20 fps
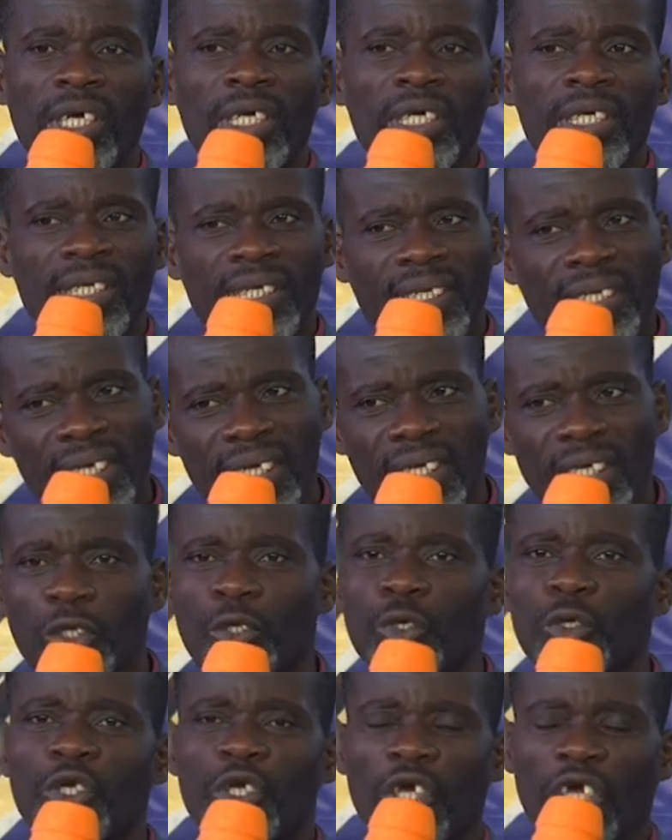Si tu
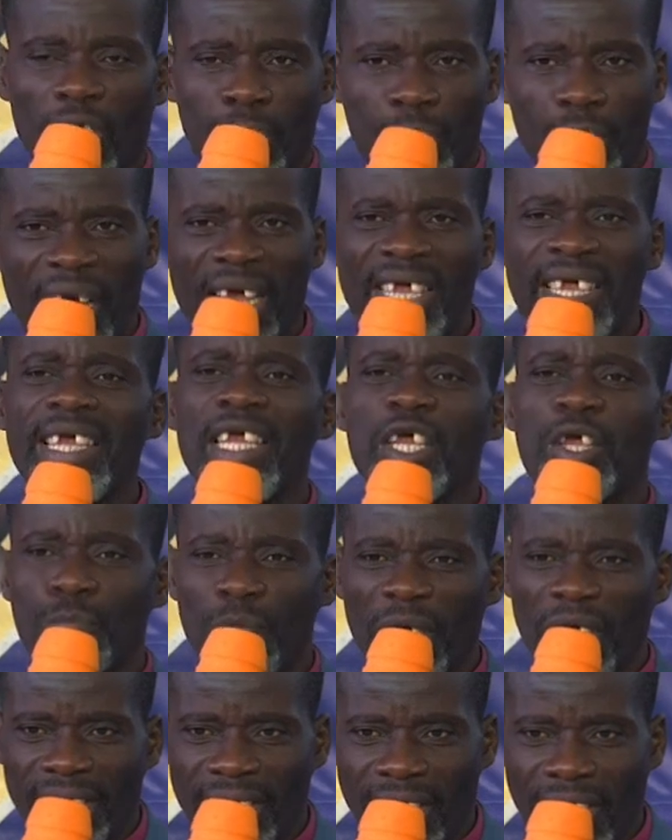ne te rends pas
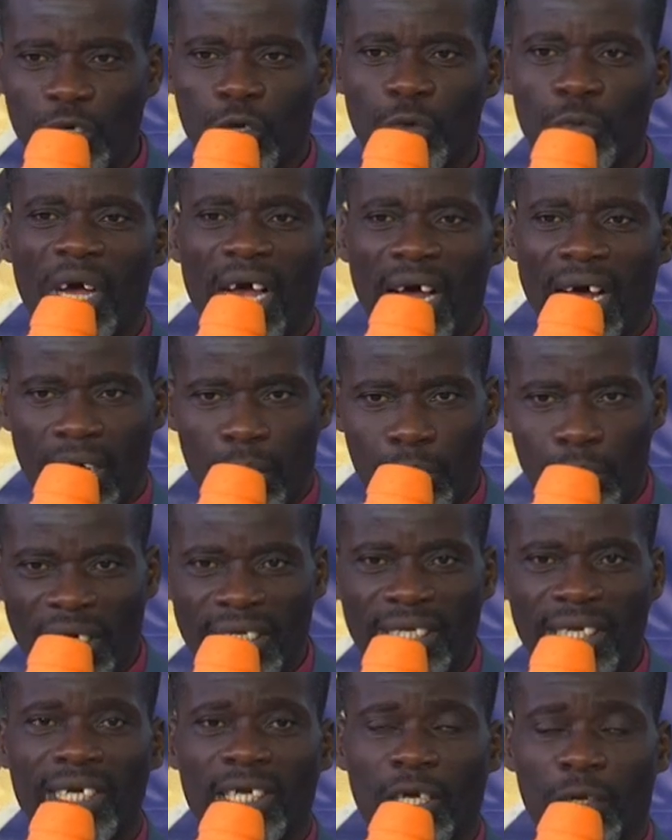immédiatement à
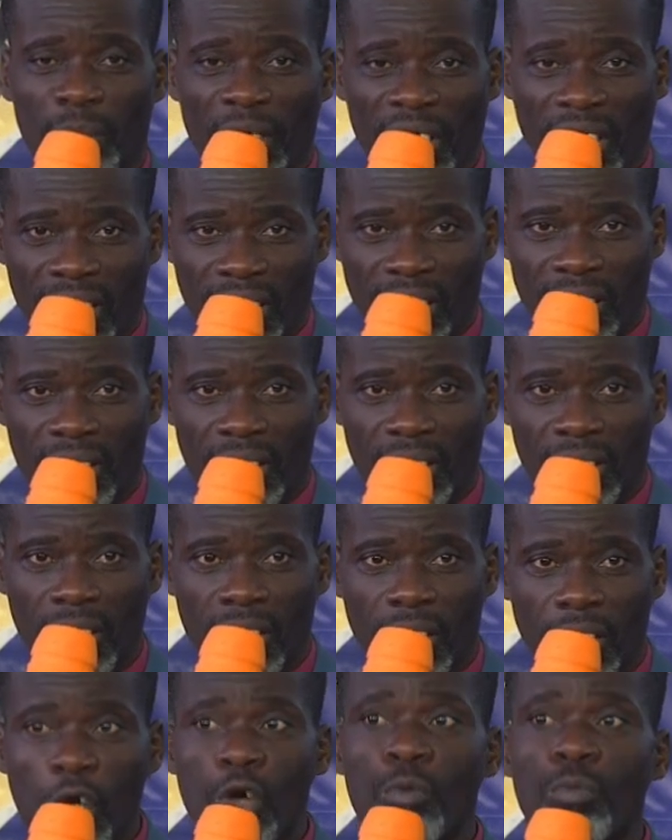l'ambassade des miracles
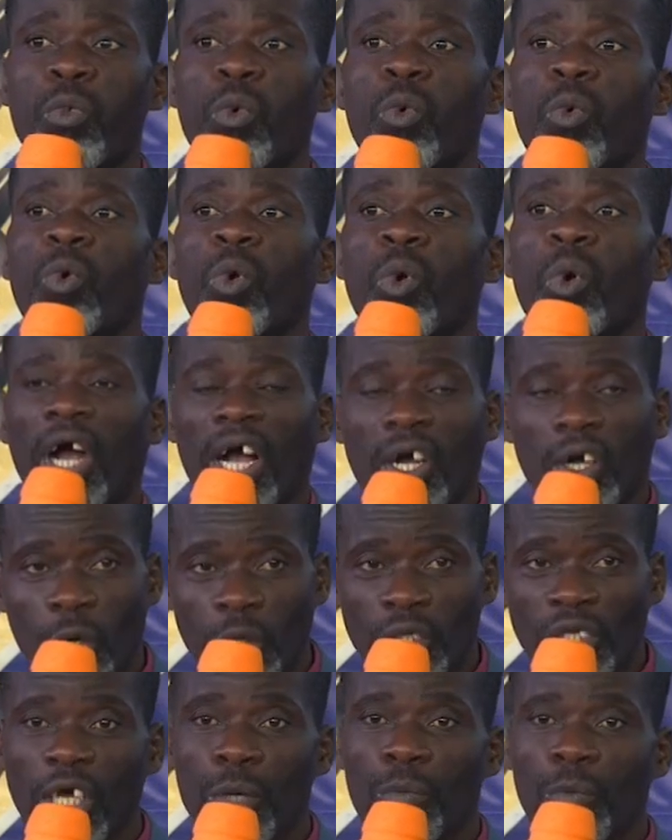pour
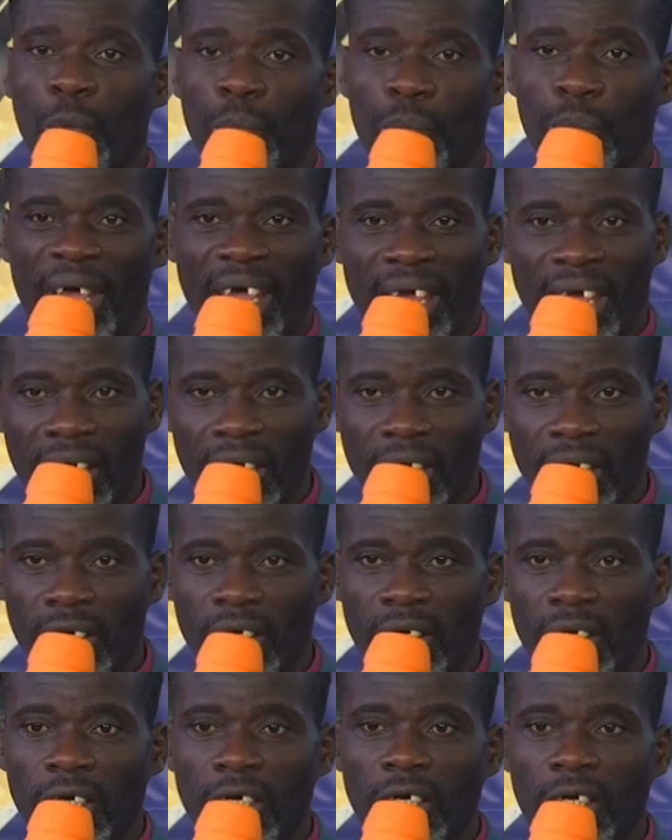rencontrer mon Père,
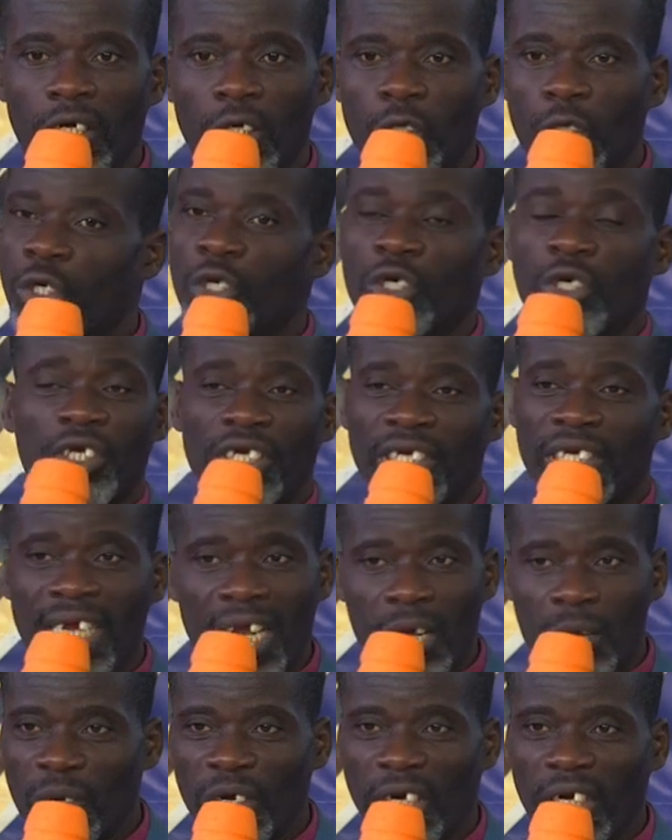je te dis la
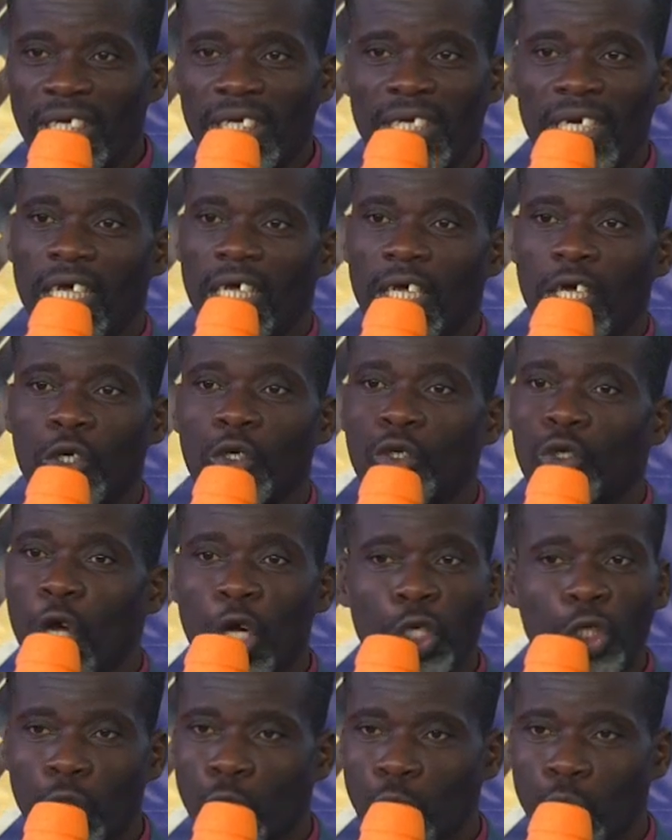vérité, deux
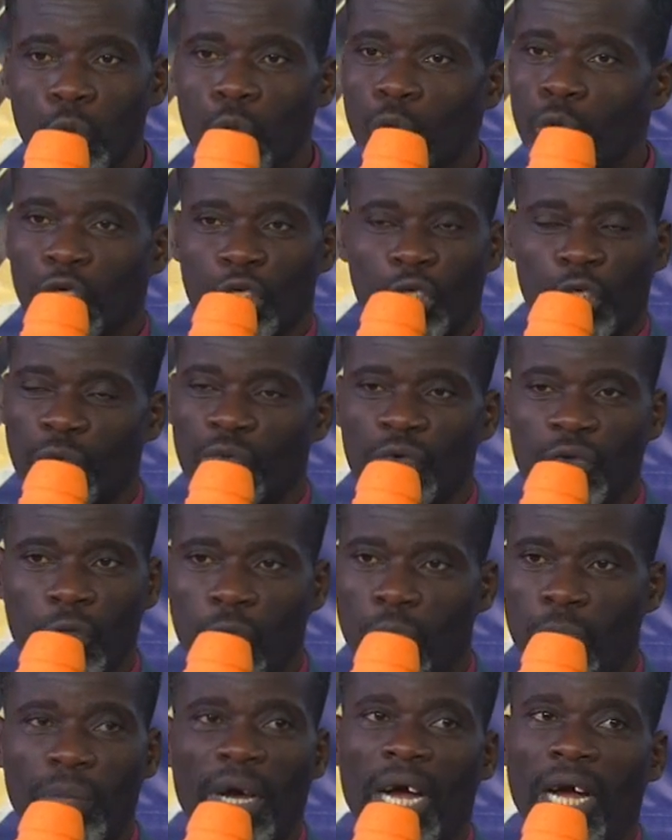jours ne suffiront
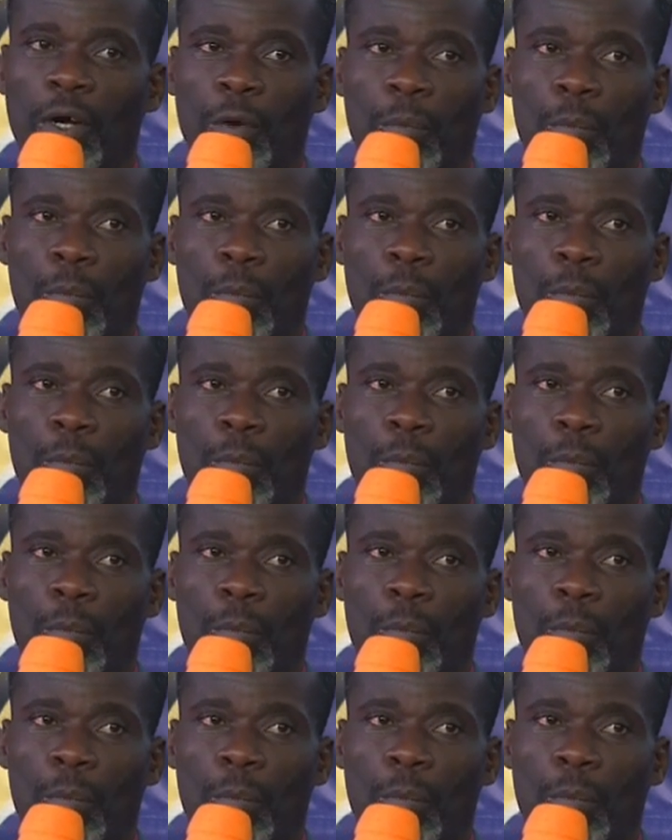pas.